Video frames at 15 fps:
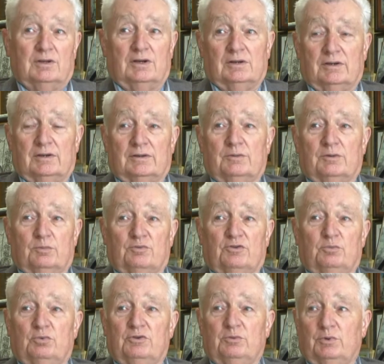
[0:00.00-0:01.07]
tak
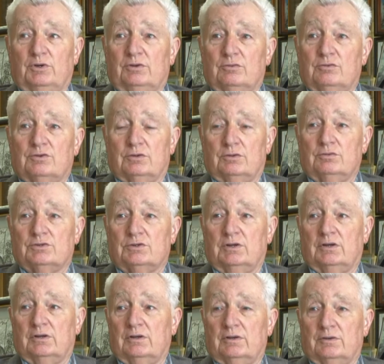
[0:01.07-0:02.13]
przypuśćmy już, już
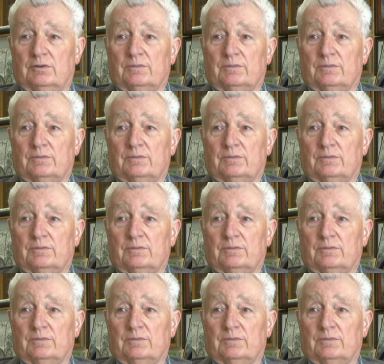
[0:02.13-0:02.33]
te